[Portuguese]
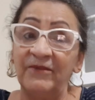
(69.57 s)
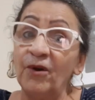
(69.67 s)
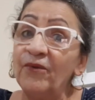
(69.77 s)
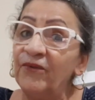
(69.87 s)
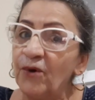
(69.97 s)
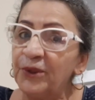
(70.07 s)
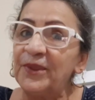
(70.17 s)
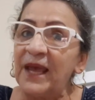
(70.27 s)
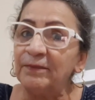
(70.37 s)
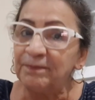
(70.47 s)
Eu vou
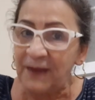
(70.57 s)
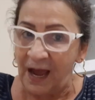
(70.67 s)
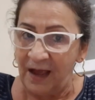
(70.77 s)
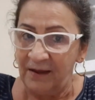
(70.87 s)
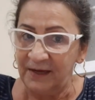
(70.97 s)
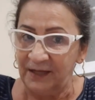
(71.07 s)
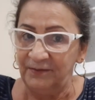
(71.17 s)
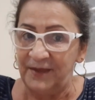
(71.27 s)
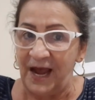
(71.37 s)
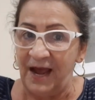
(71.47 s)
tentar
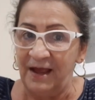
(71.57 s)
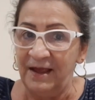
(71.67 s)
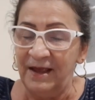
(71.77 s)
cantar.